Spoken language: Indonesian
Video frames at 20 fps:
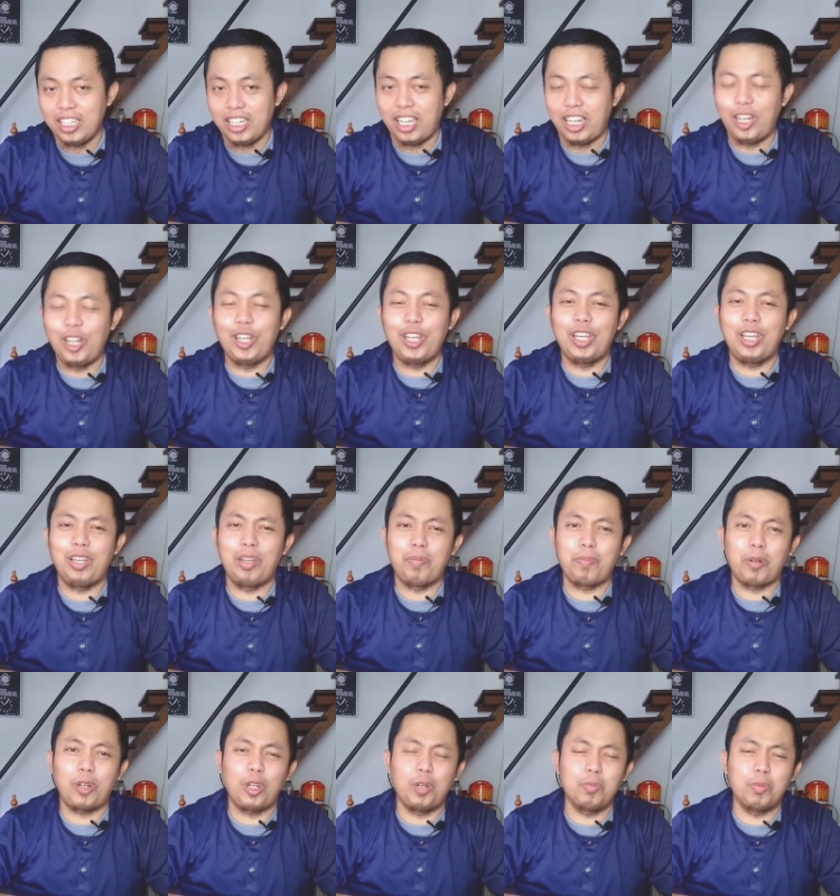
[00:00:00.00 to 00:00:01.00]
Ini
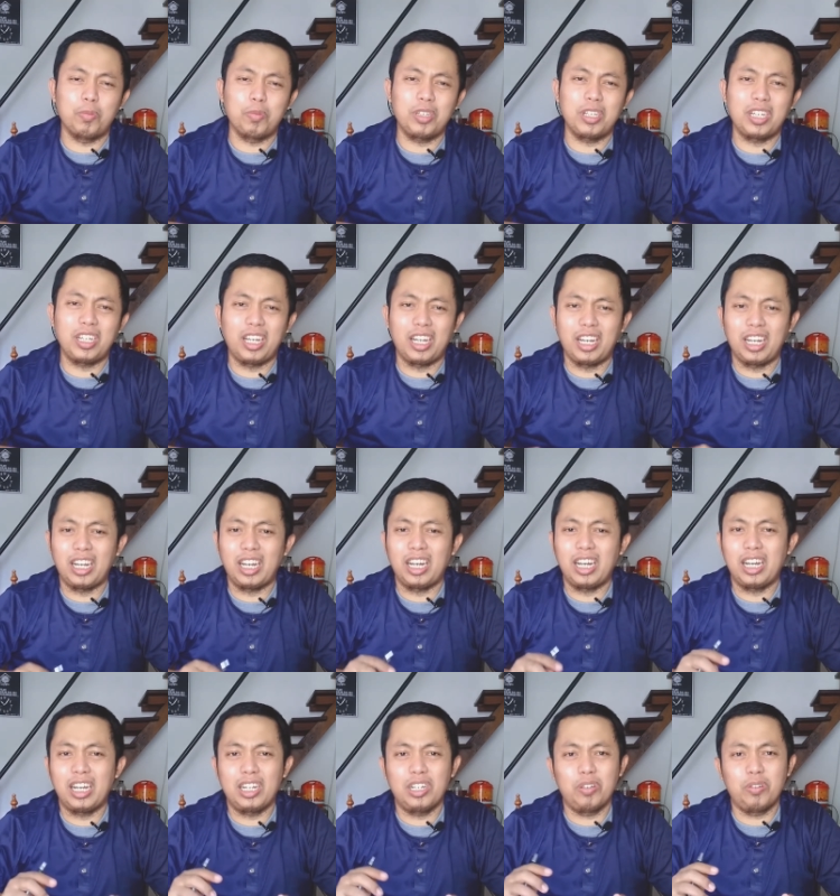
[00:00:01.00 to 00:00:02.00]
pada umumnya ya
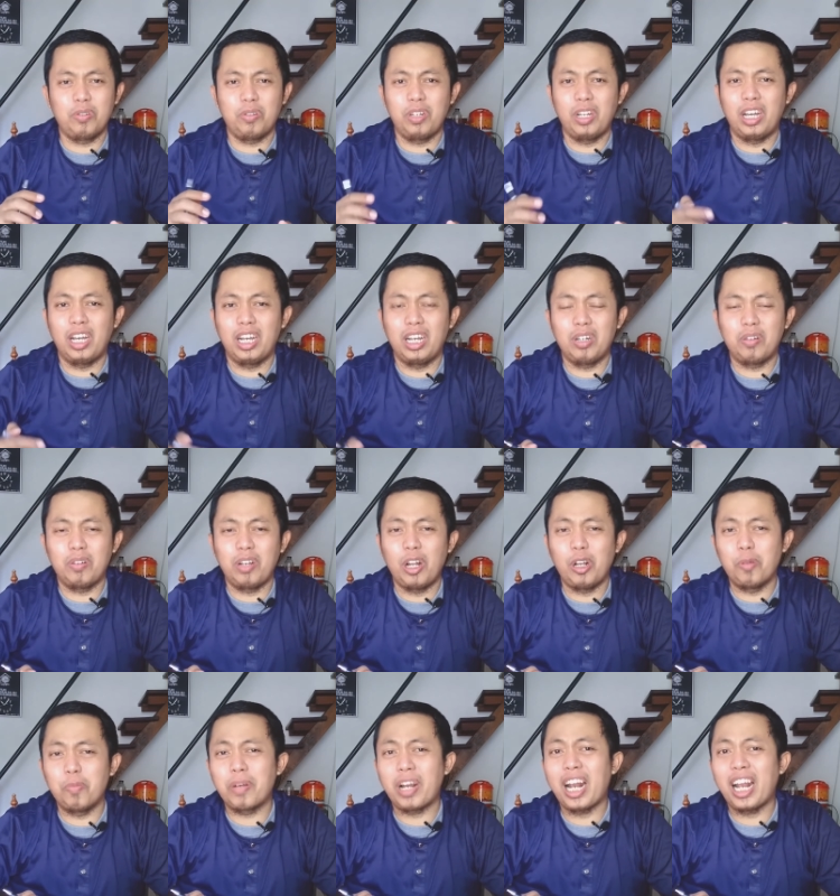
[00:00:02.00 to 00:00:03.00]
udah udah
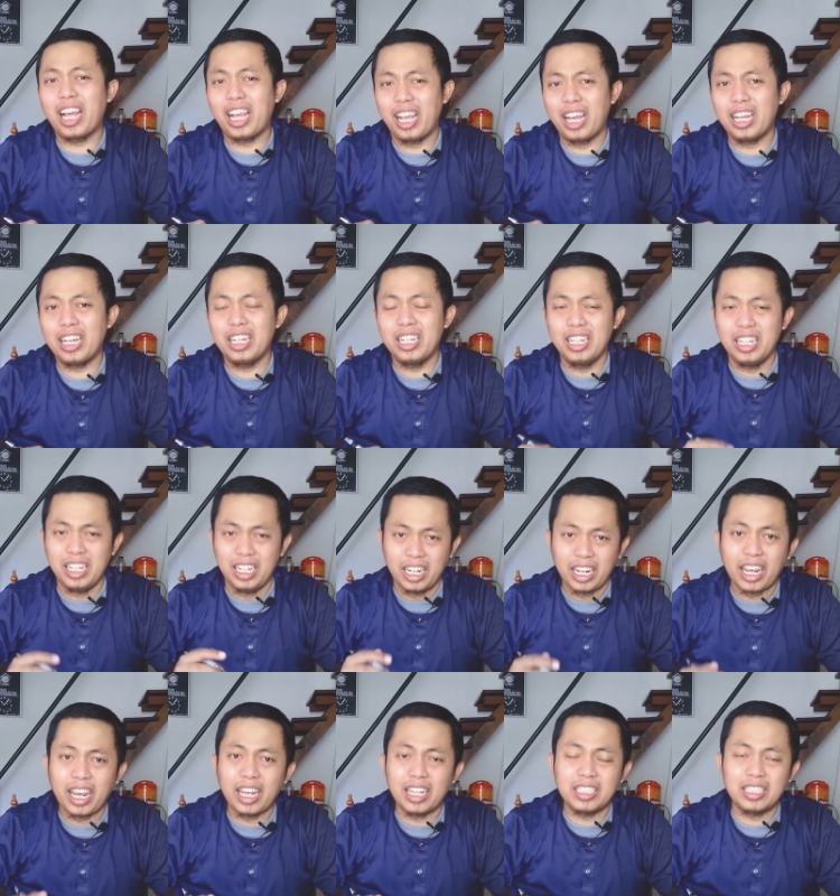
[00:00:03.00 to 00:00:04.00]
lumrah lah ya,
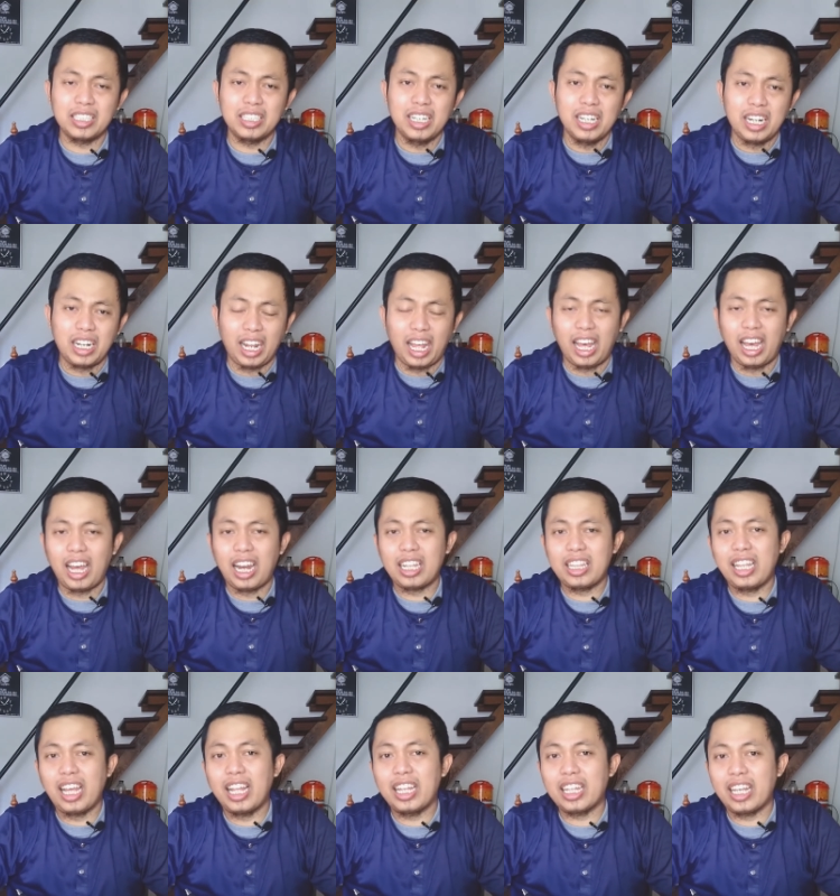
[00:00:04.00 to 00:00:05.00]
cash. Nah,
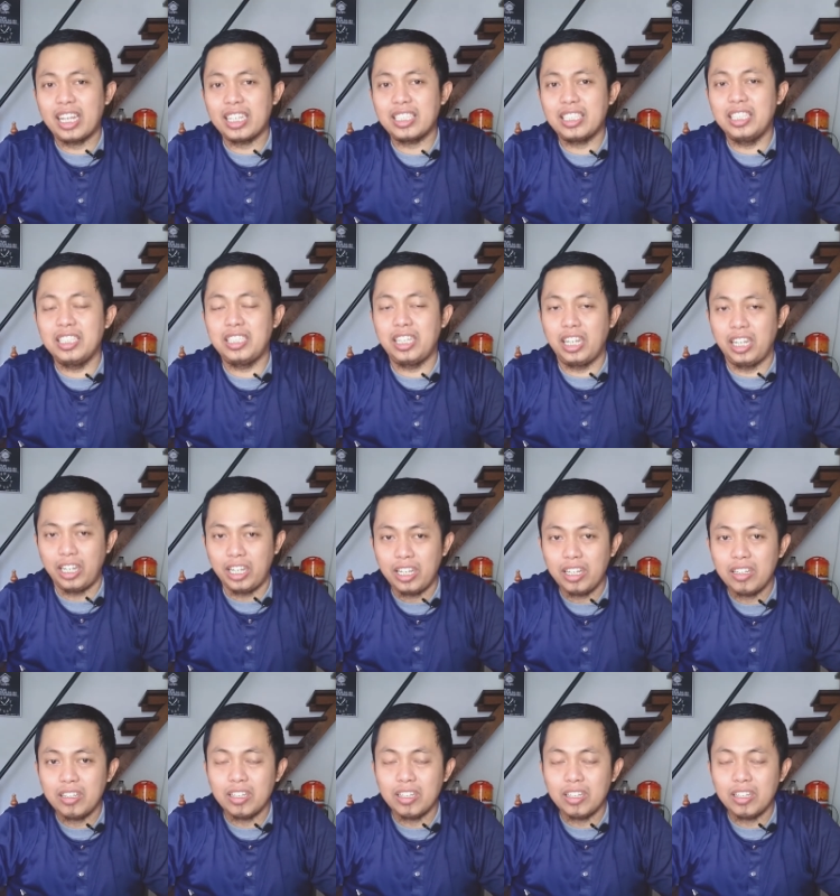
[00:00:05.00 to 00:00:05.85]
artian cash di sini